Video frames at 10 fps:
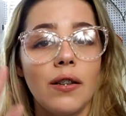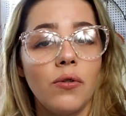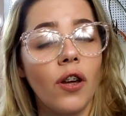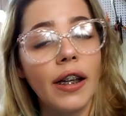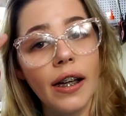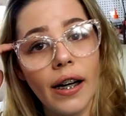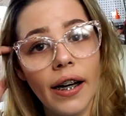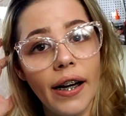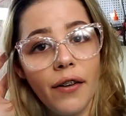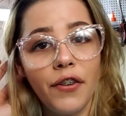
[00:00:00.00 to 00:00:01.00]
Eu só ia
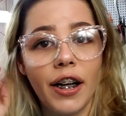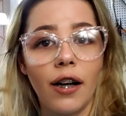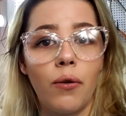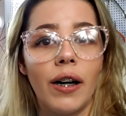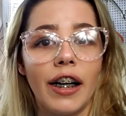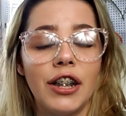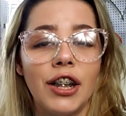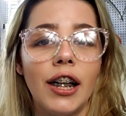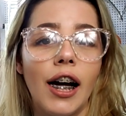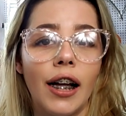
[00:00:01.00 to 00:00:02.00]
é, ficar com a
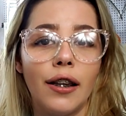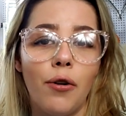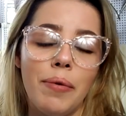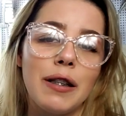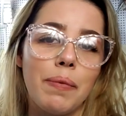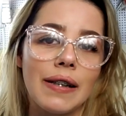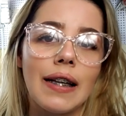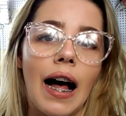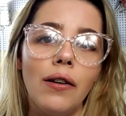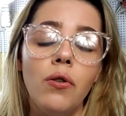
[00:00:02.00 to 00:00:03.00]
caixinha até o mês
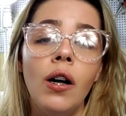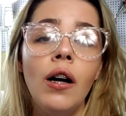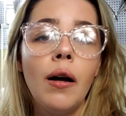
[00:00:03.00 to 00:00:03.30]
passado,